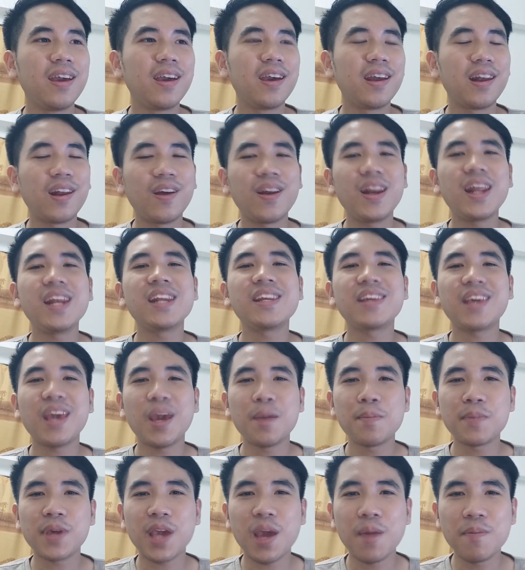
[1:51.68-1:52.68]
เราเล่นเก
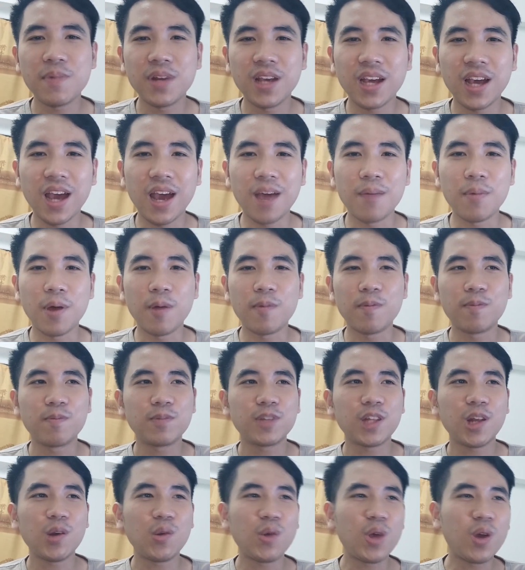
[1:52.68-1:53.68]
มเกมหนึ่งอ่ะ แบบ
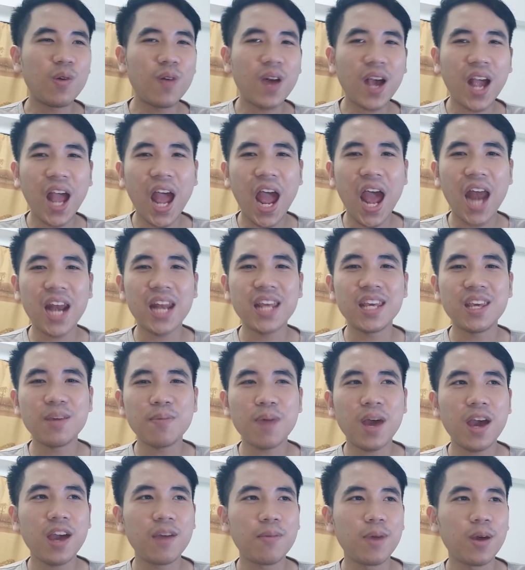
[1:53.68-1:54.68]
ตะลุยอวกาศอะไรอย่างงี้
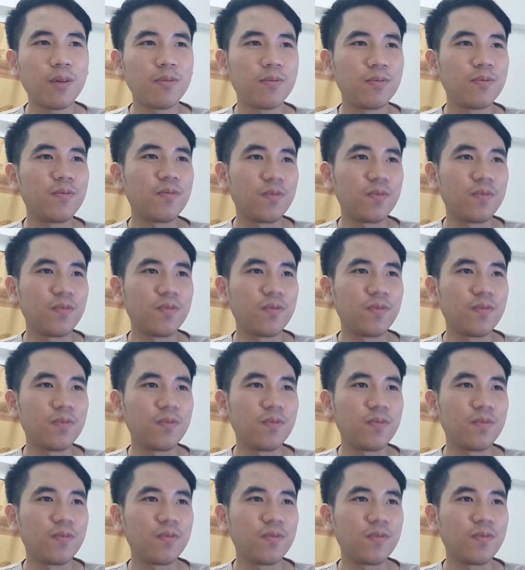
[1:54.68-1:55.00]
ป่ะ แบบ